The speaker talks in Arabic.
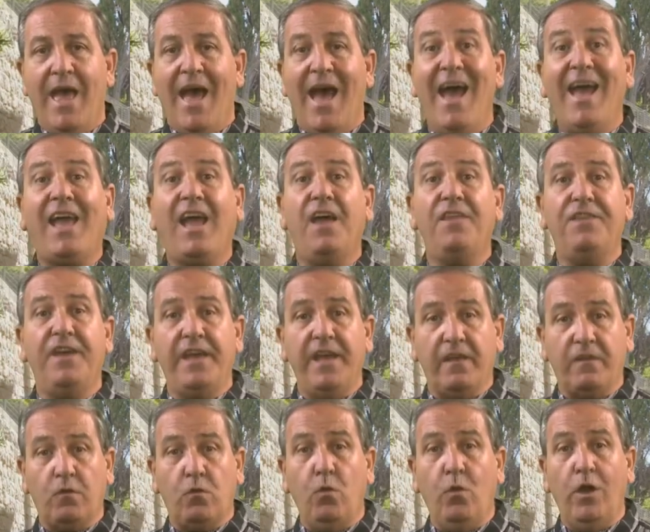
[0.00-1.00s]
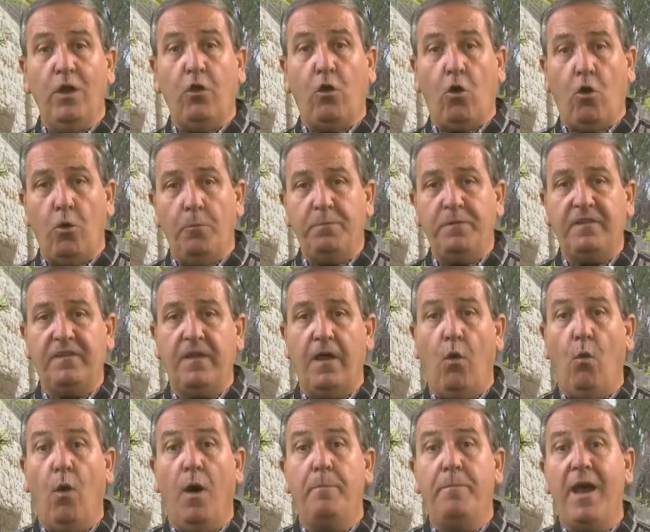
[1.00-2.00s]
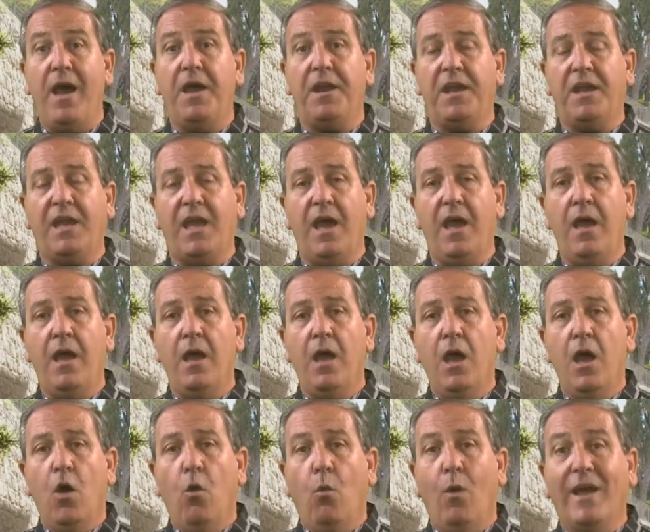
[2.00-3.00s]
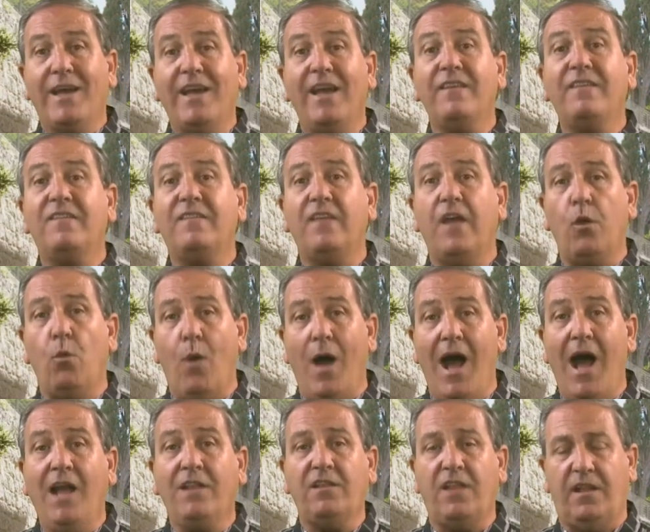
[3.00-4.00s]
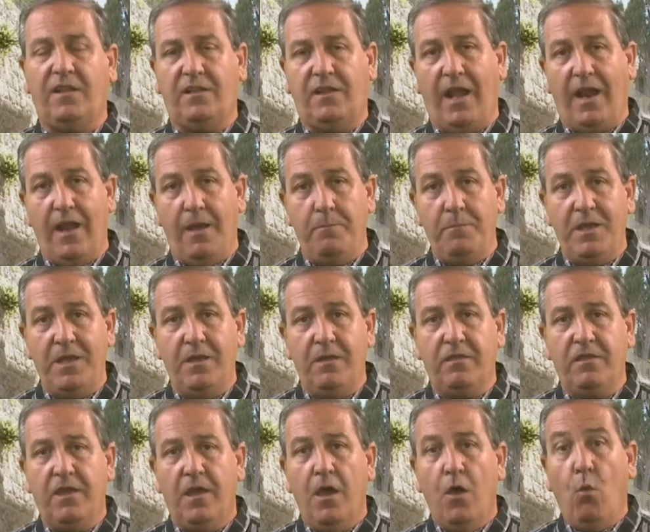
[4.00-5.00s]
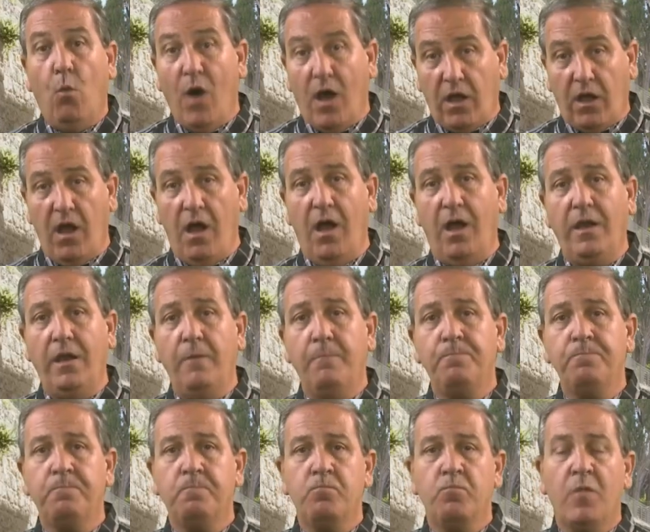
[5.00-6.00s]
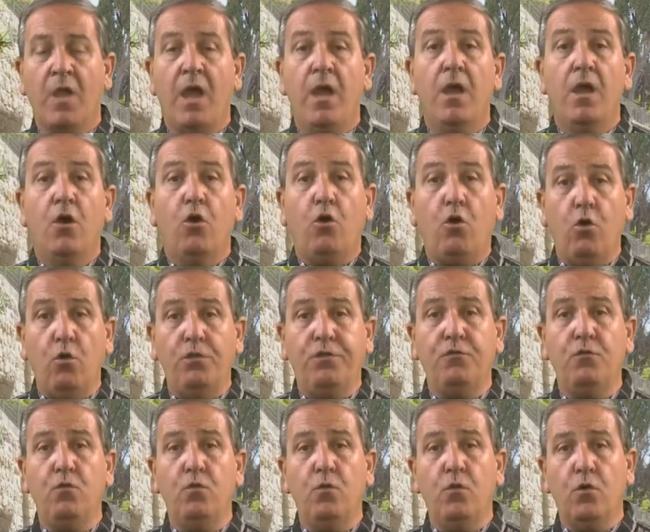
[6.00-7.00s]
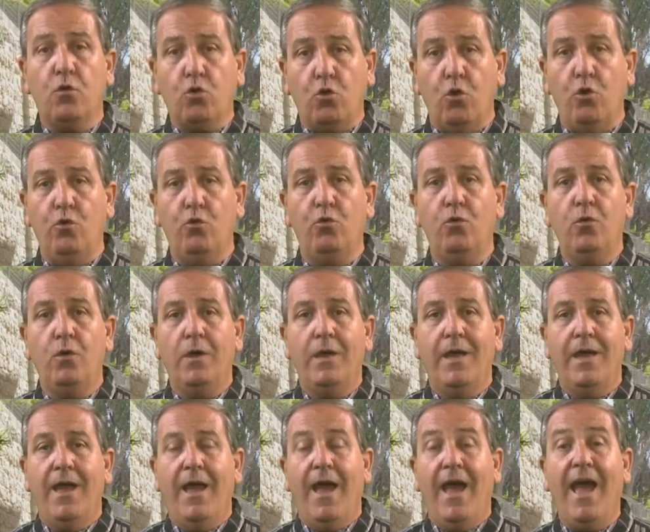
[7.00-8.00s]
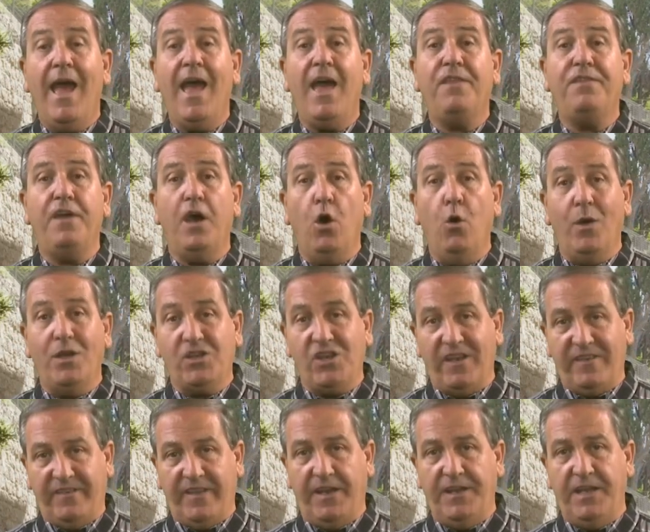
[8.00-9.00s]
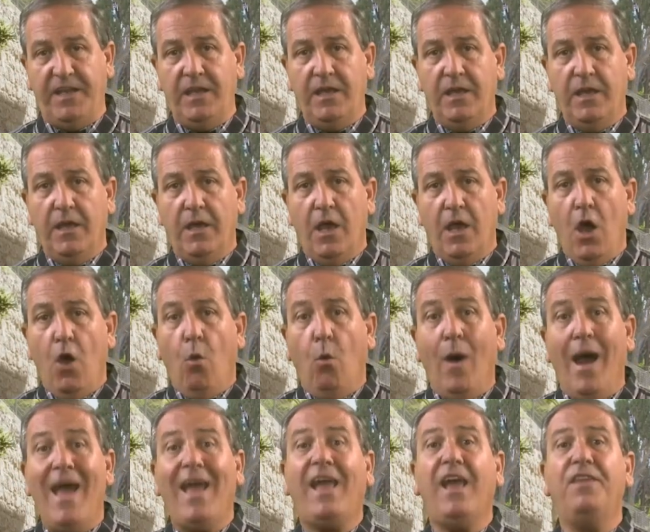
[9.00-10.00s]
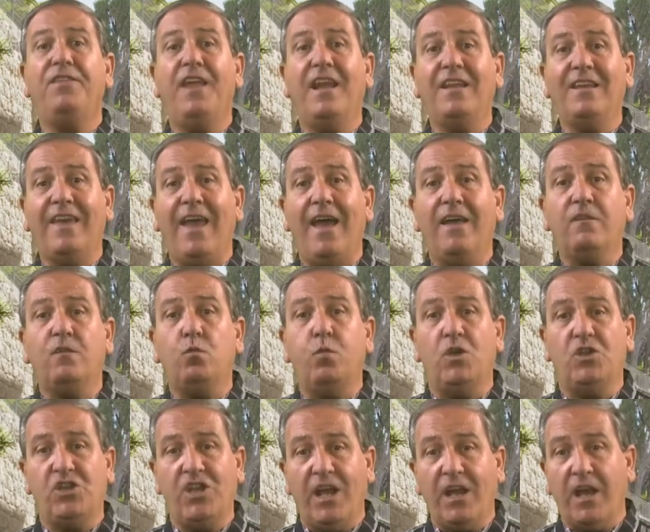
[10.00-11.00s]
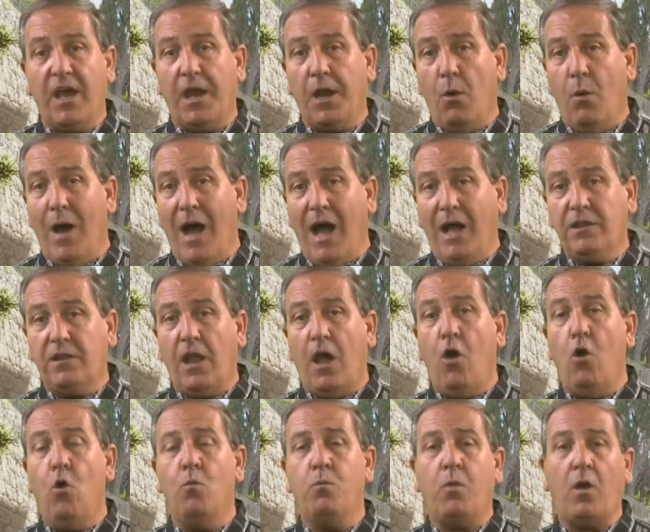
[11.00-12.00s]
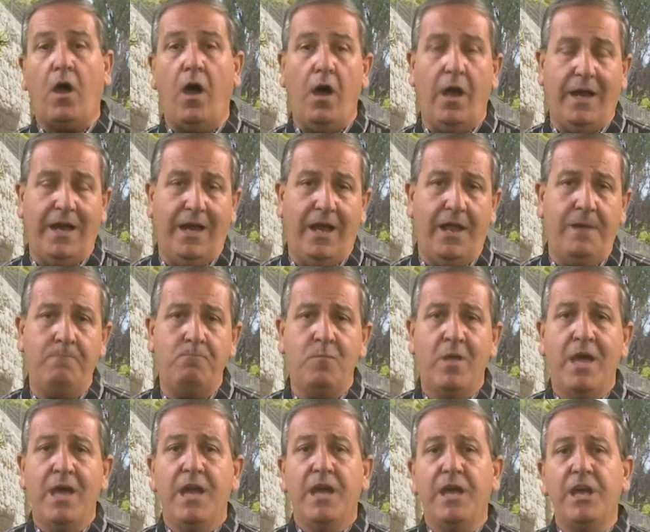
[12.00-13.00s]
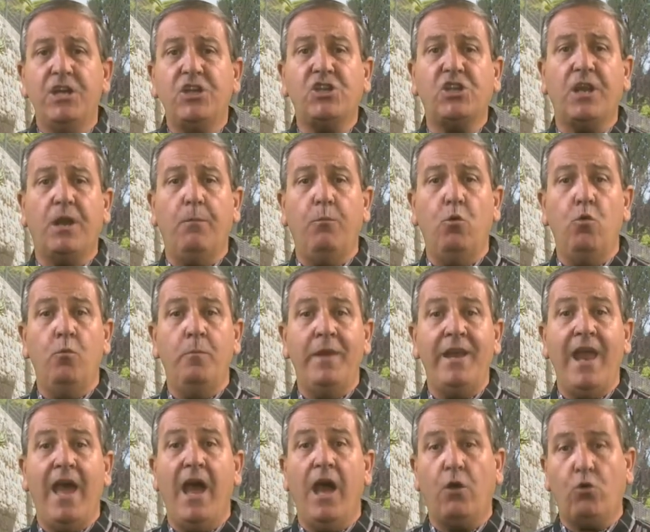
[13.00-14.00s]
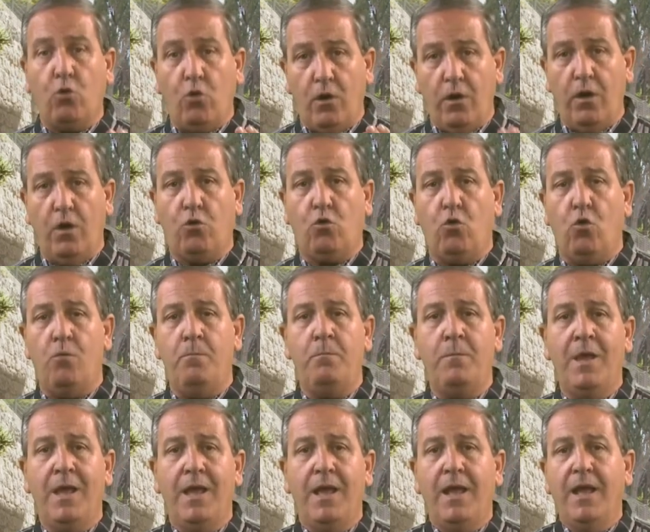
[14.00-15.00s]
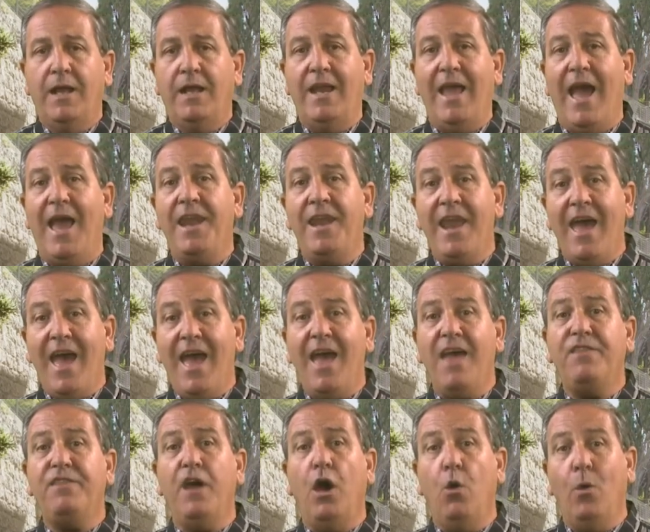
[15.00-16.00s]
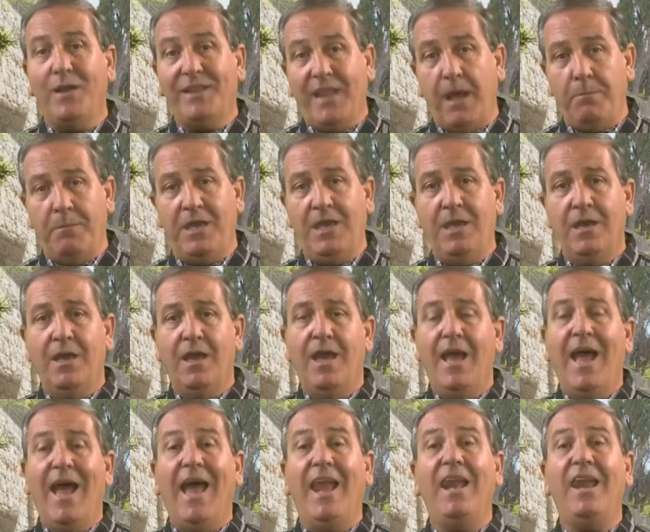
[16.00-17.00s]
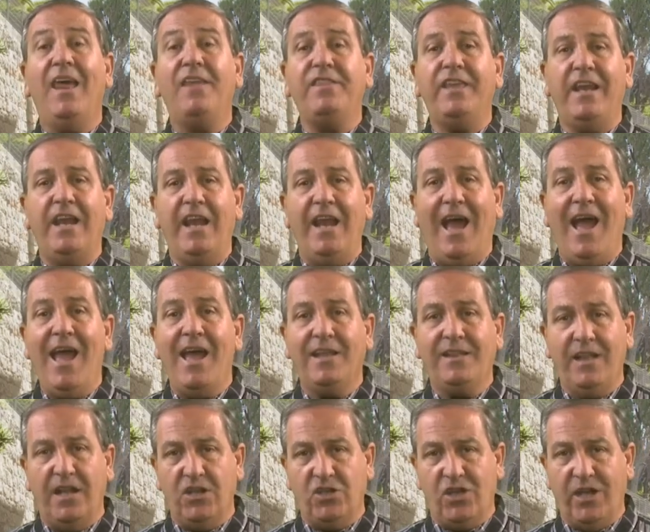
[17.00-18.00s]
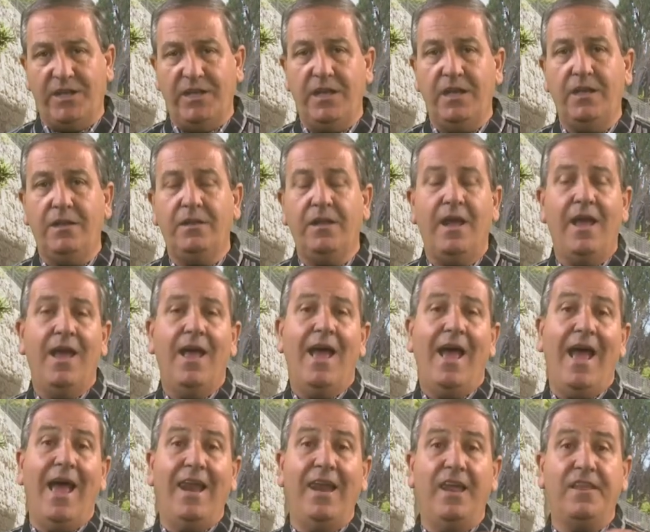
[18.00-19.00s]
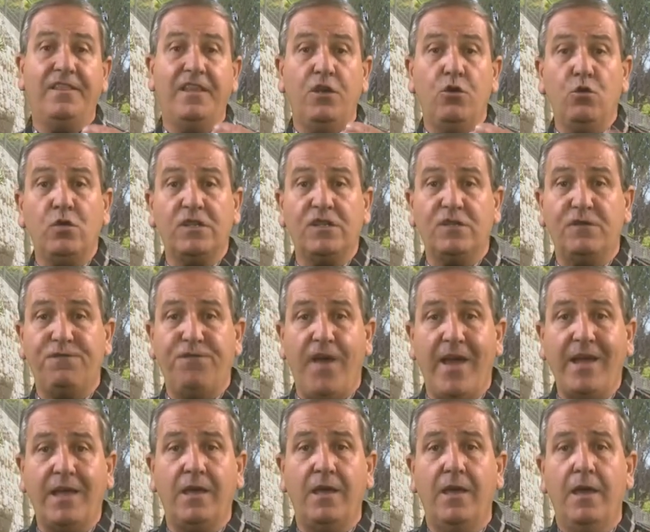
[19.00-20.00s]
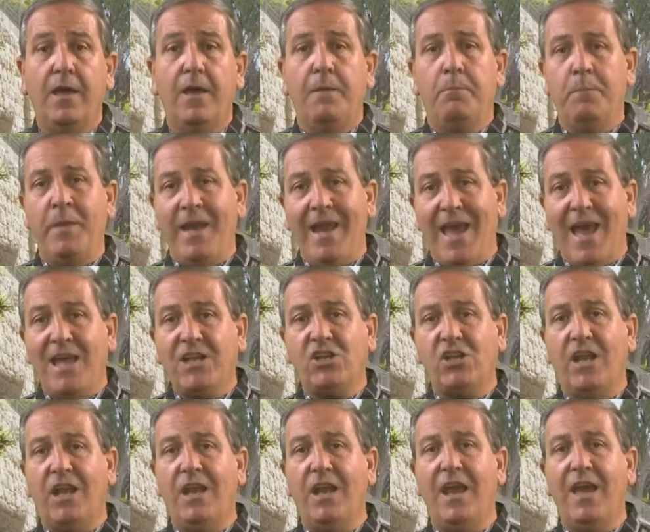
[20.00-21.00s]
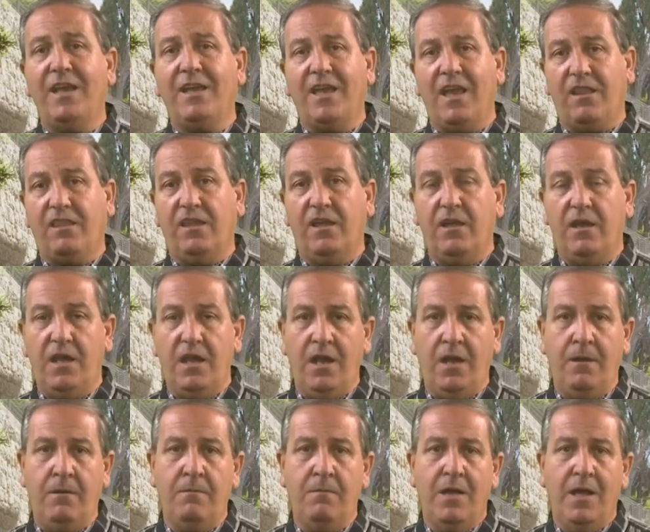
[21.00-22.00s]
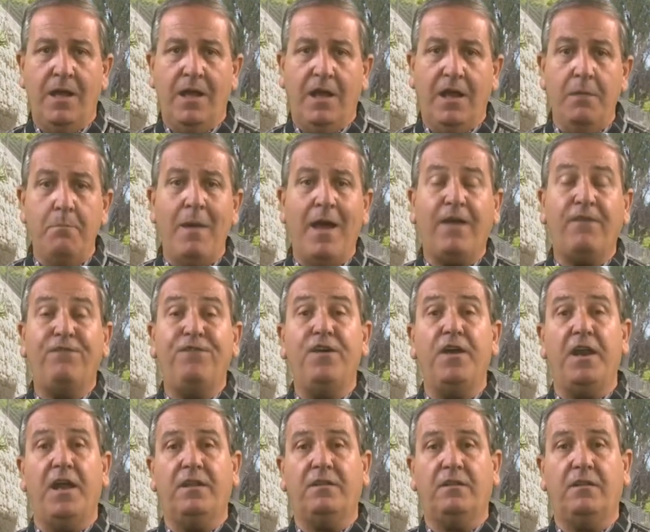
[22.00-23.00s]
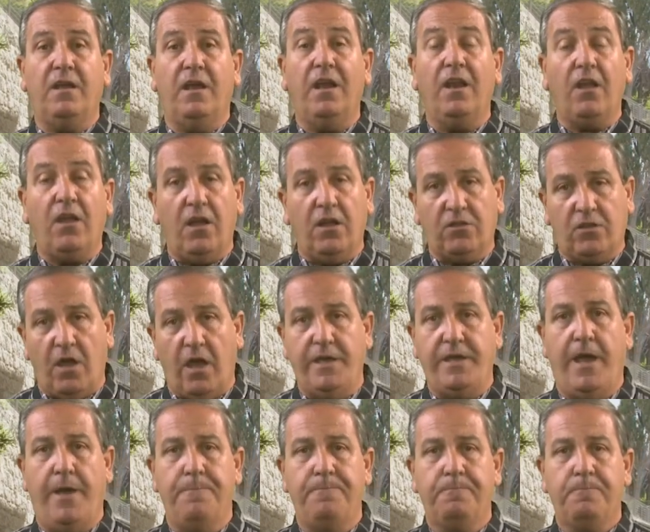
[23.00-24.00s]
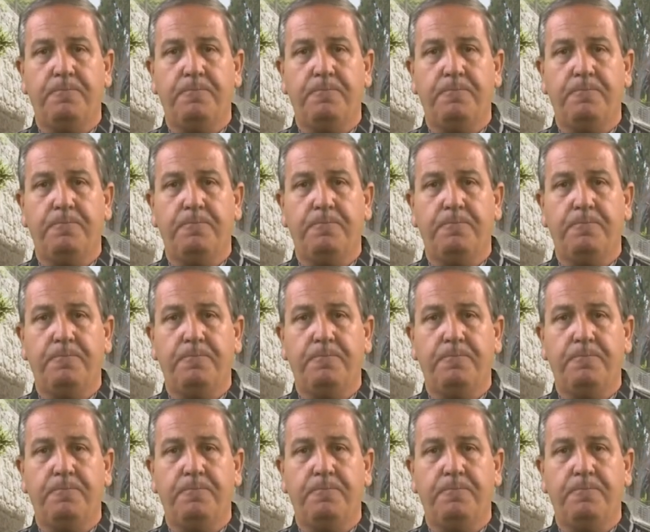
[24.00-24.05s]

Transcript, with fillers: أخذ يسوع الخبز وبارك وكسر وأعطى التلاميذ وقال خذوا كلوا هذا هو جسدي وأخذ الكأس وشكر وأعطاهم قائلا اشربوا منها كلكم لأن هذا هو دمي الذي للعهد الجديد الذي يسفك من أجل كثيرين لمغفرة الخطايا